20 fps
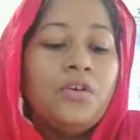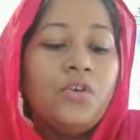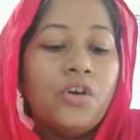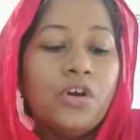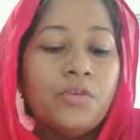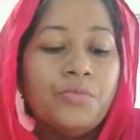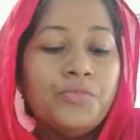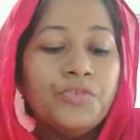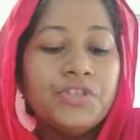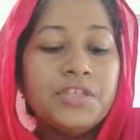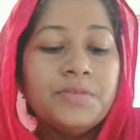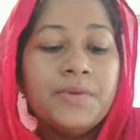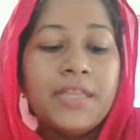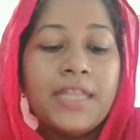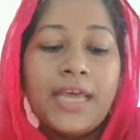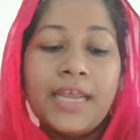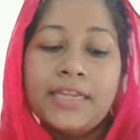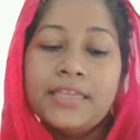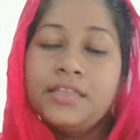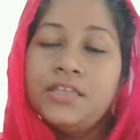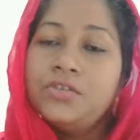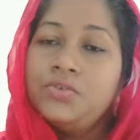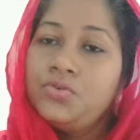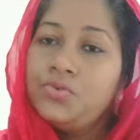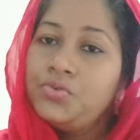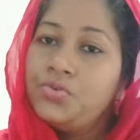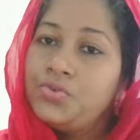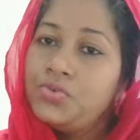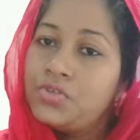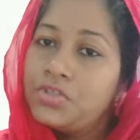কর্মজীবী নারীদের
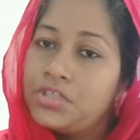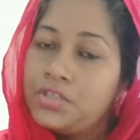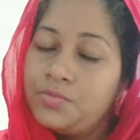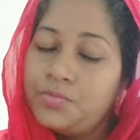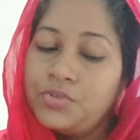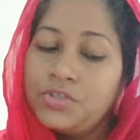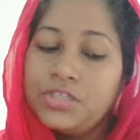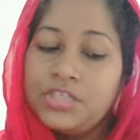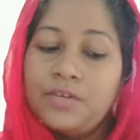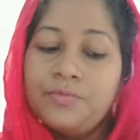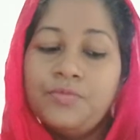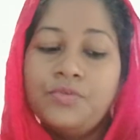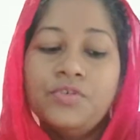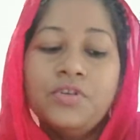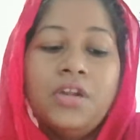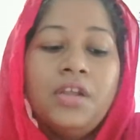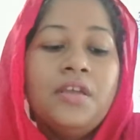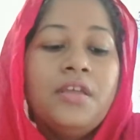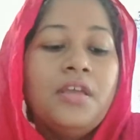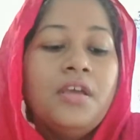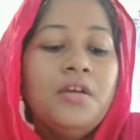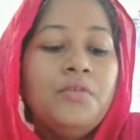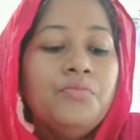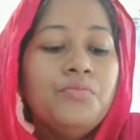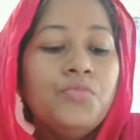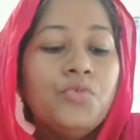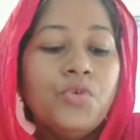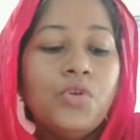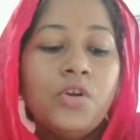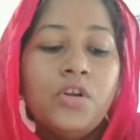সুষ্ঠু জীবনযাপন
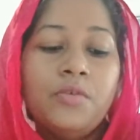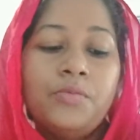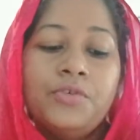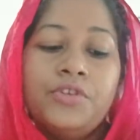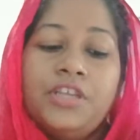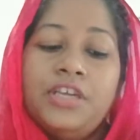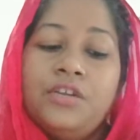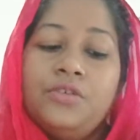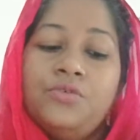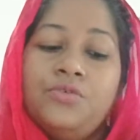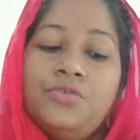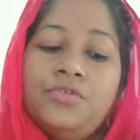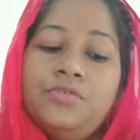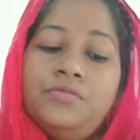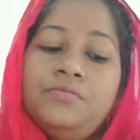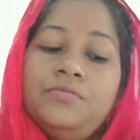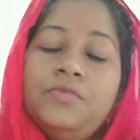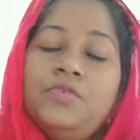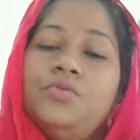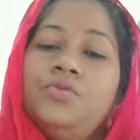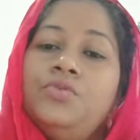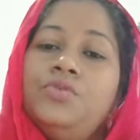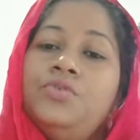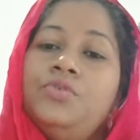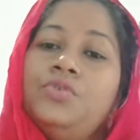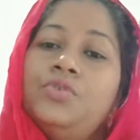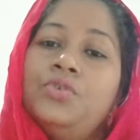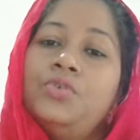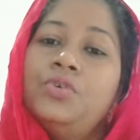মূল্যবোধের গুরুত্ব